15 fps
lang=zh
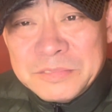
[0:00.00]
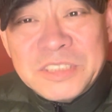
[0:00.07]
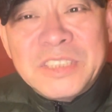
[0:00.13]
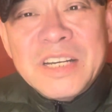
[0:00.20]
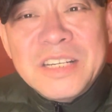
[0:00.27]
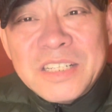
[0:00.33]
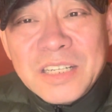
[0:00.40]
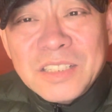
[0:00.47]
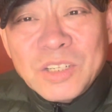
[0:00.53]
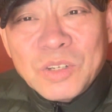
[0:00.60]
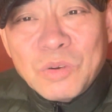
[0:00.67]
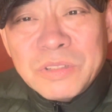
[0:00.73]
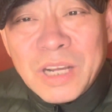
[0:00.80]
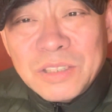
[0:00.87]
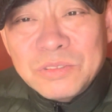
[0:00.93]
真正的
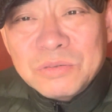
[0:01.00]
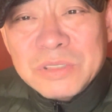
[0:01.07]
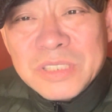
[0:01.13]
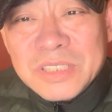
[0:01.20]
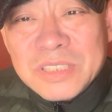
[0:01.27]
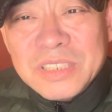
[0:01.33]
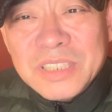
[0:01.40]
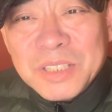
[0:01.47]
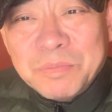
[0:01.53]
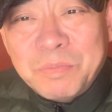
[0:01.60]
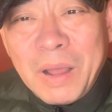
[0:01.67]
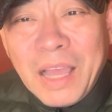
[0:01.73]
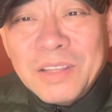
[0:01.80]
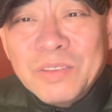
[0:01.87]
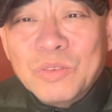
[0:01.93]
共产主义事业的
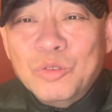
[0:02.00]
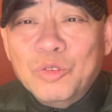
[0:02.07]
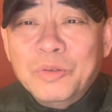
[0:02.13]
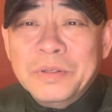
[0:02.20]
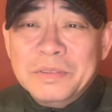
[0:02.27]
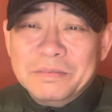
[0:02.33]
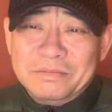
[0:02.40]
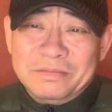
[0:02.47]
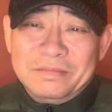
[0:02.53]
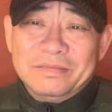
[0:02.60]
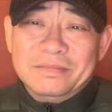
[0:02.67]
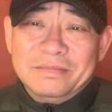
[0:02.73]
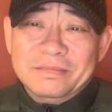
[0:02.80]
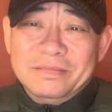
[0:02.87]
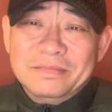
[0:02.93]
叛徒，
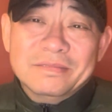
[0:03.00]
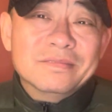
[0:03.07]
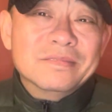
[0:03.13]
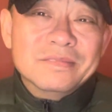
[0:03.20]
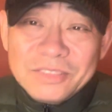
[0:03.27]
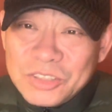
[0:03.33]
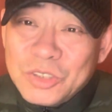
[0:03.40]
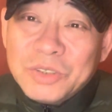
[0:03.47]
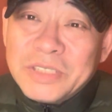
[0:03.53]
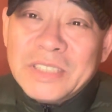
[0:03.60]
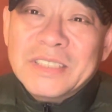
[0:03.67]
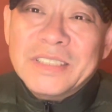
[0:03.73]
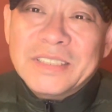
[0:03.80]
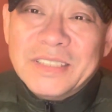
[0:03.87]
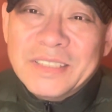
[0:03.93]
就这
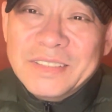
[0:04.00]
些人。